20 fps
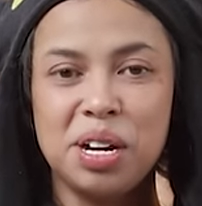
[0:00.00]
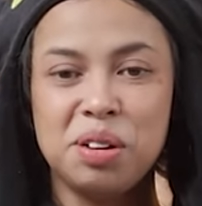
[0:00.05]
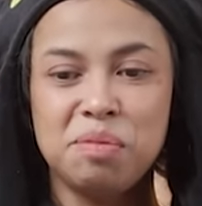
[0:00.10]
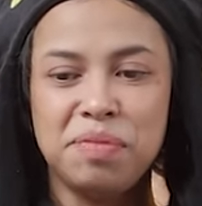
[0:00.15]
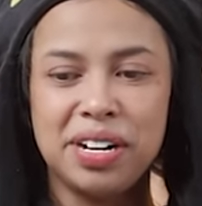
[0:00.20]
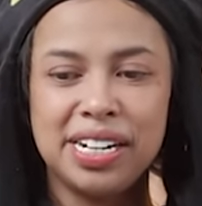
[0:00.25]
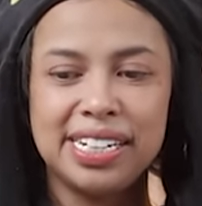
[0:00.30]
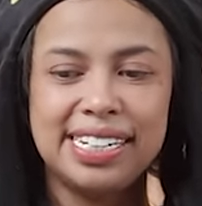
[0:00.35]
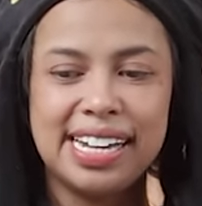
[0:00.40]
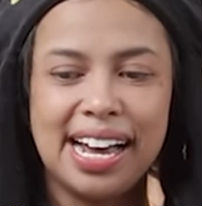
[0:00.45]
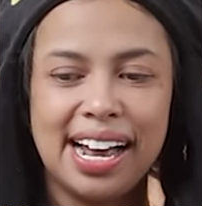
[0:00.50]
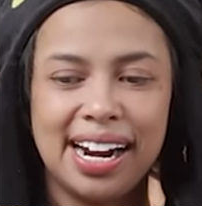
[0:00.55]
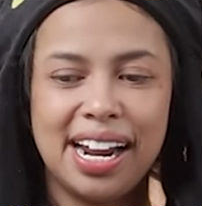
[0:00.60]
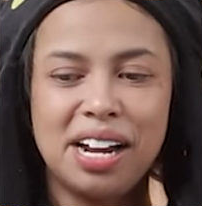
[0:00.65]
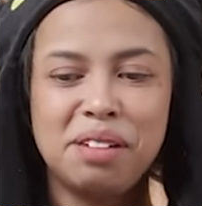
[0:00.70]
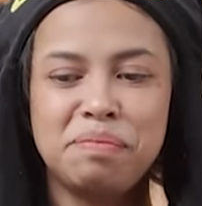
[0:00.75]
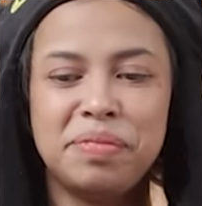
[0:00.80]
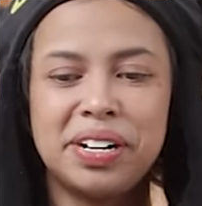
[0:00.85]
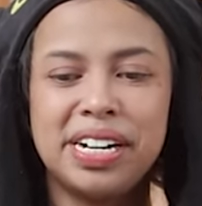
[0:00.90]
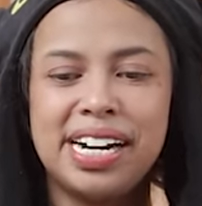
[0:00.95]

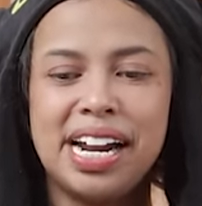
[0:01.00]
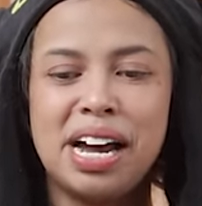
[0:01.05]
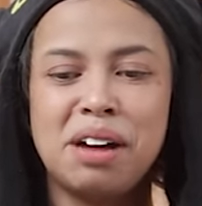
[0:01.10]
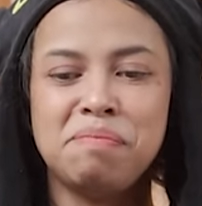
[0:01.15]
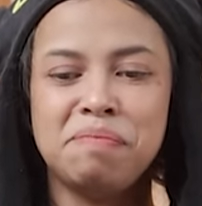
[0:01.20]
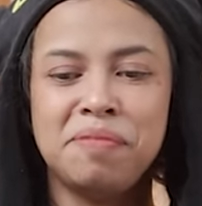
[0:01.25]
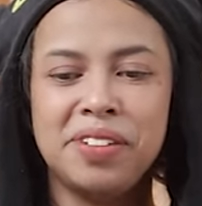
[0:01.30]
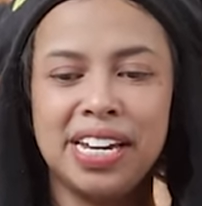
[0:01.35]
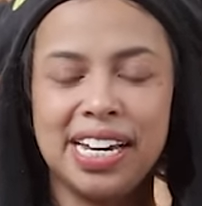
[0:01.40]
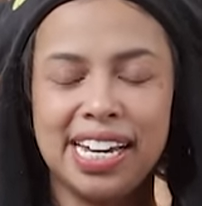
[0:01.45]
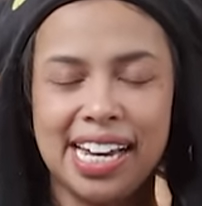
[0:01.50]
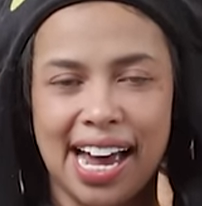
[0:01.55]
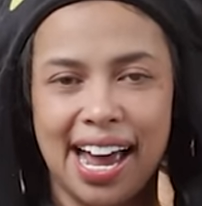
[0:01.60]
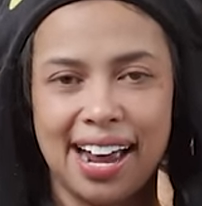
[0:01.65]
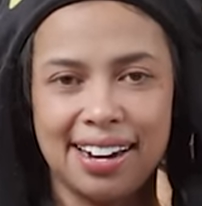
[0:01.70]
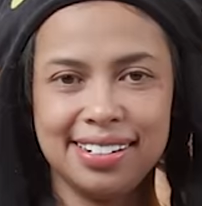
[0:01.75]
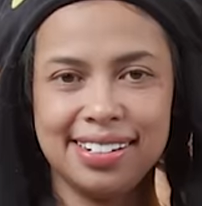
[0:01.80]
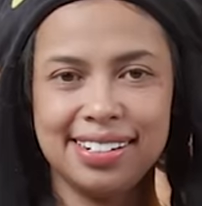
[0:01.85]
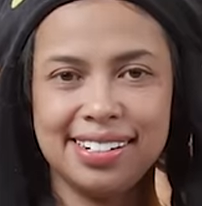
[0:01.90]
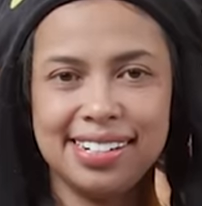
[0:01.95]
berjalan
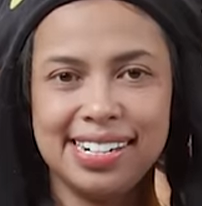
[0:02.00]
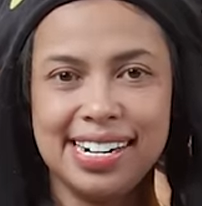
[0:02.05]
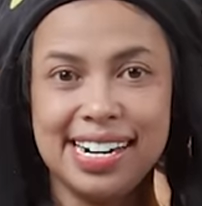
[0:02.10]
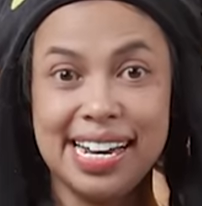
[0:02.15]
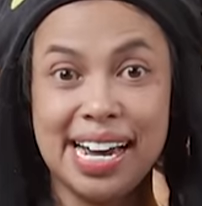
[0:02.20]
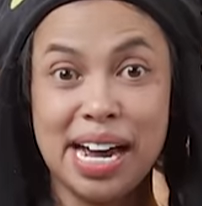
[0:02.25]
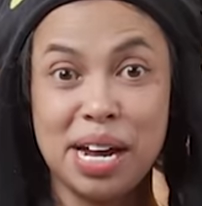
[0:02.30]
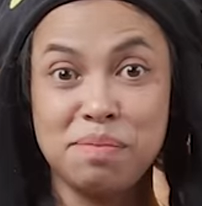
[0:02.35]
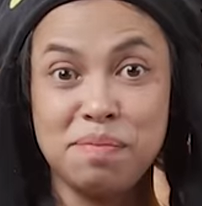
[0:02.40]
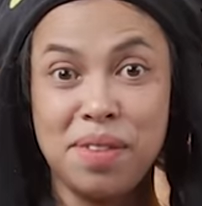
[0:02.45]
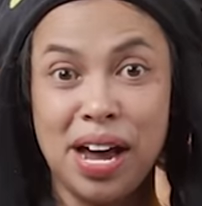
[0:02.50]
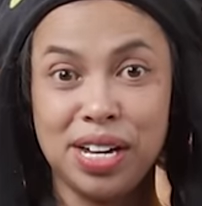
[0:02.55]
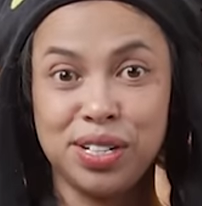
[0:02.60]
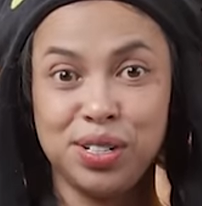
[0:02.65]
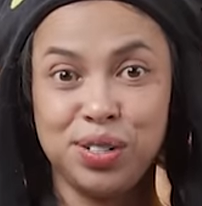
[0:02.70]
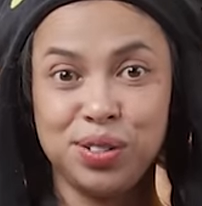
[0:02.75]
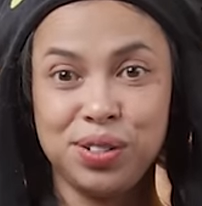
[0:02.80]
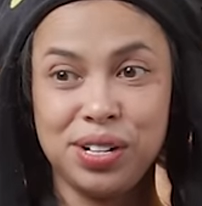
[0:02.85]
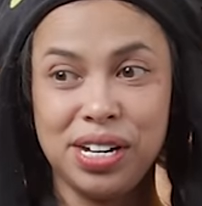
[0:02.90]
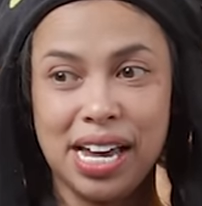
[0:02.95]
berdampingan dengan
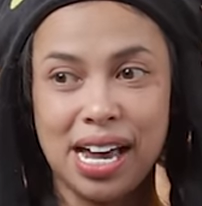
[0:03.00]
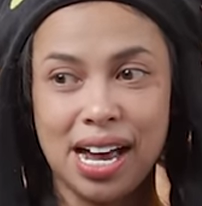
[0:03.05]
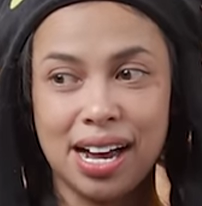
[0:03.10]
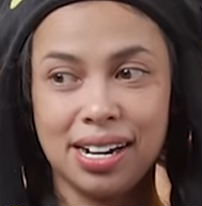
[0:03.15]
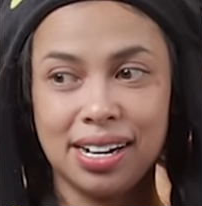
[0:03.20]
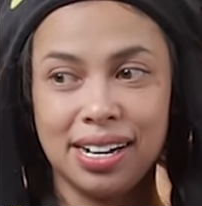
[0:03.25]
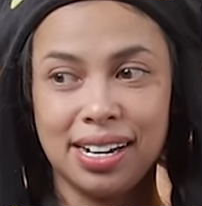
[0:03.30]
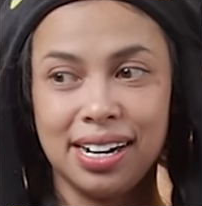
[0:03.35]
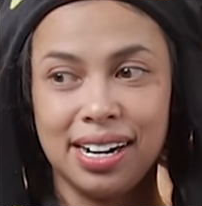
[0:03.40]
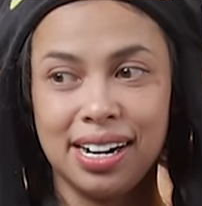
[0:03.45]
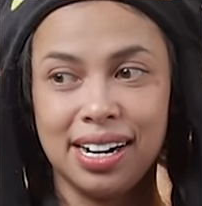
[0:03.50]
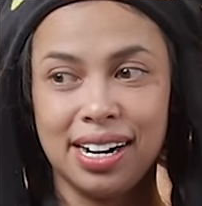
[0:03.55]
baju yang